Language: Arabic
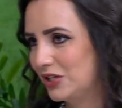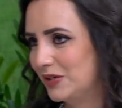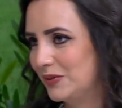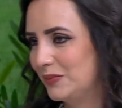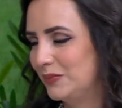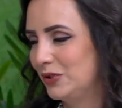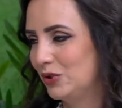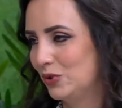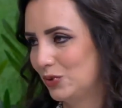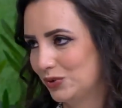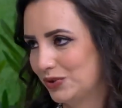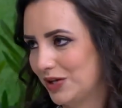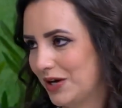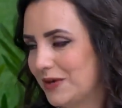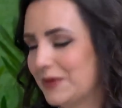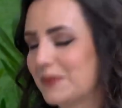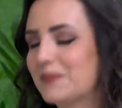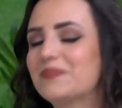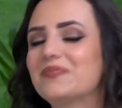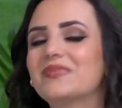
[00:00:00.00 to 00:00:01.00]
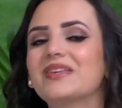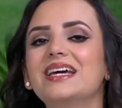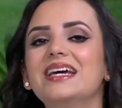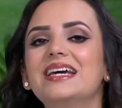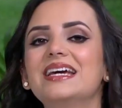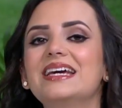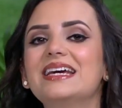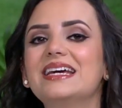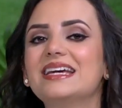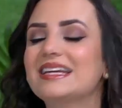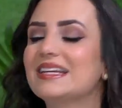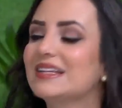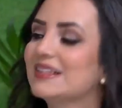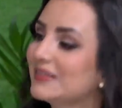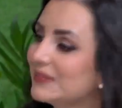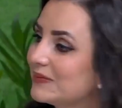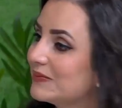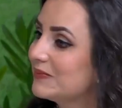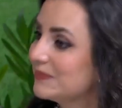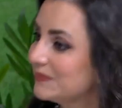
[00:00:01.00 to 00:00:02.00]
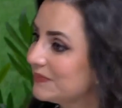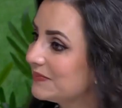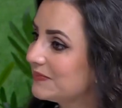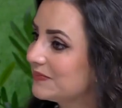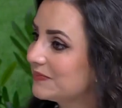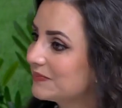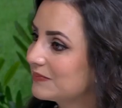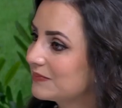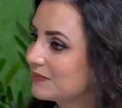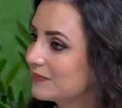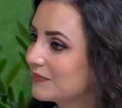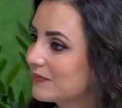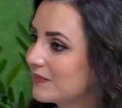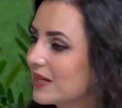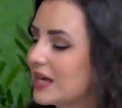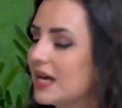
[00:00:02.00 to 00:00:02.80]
بالمحلات الثانيه طيب فيتامين كي بايش بفيد